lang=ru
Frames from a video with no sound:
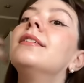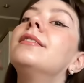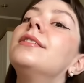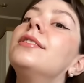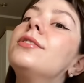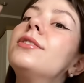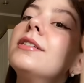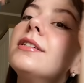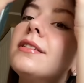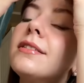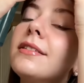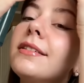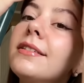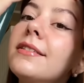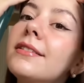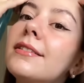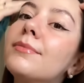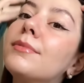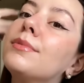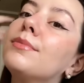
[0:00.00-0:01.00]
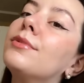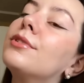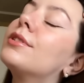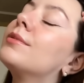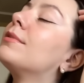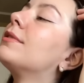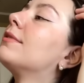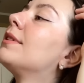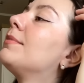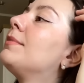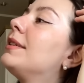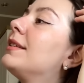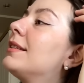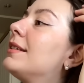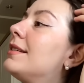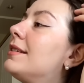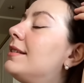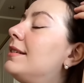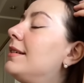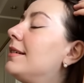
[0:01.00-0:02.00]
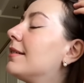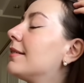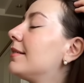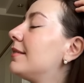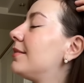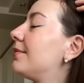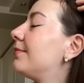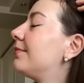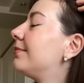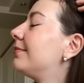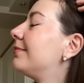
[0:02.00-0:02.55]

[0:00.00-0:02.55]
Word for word: Сейчас даже мы можем с вами это сделать.